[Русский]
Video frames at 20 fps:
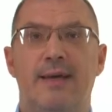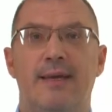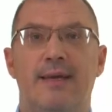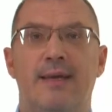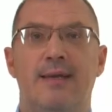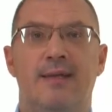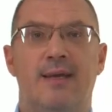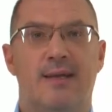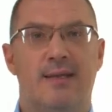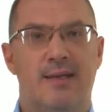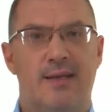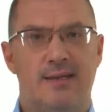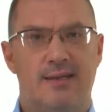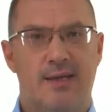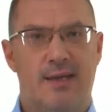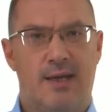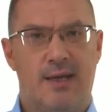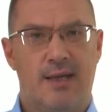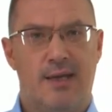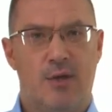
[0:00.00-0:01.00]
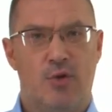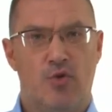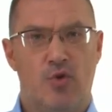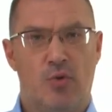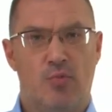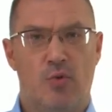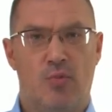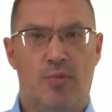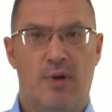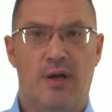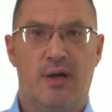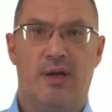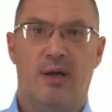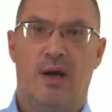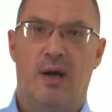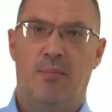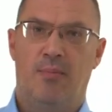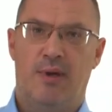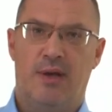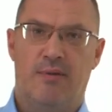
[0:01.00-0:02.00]
Иногда сохранять норму брака
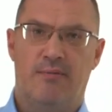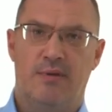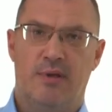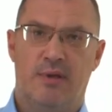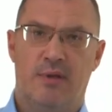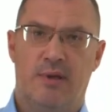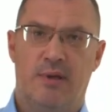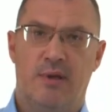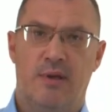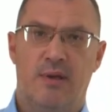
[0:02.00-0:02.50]
оправдано.